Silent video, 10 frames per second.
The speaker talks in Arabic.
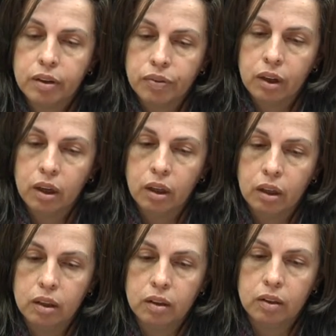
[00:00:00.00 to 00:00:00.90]
رفع
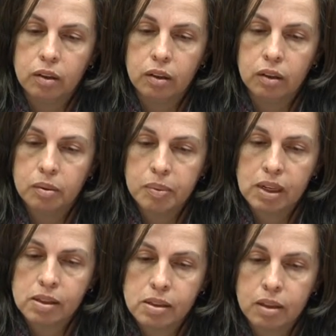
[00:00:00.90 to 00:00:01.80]
آه،
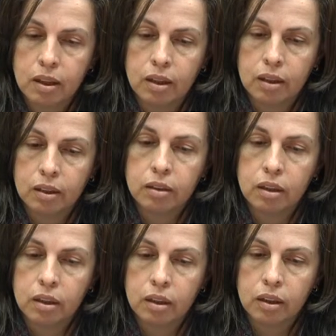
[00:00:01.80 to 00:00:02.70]
التماس لرد
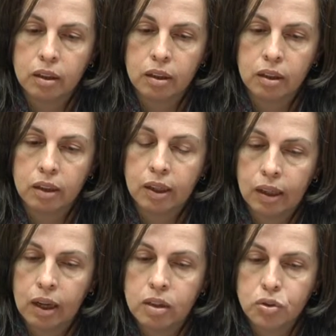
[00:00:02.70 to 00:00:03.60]

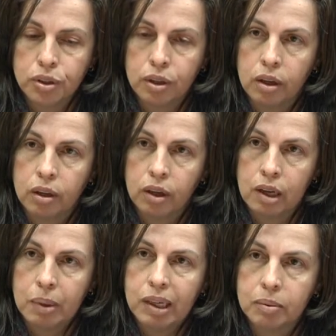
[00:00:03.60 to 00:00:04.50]
لإلغاء الجدار
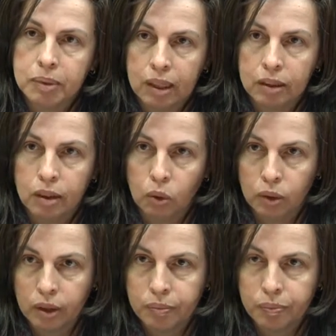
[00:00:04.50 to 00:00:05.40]
لمحكمة العدل
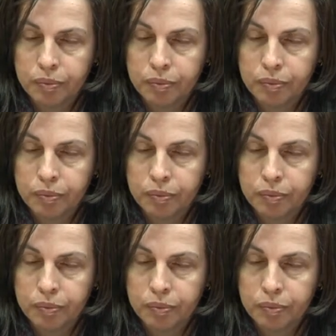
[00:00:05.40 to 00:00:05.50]
العليا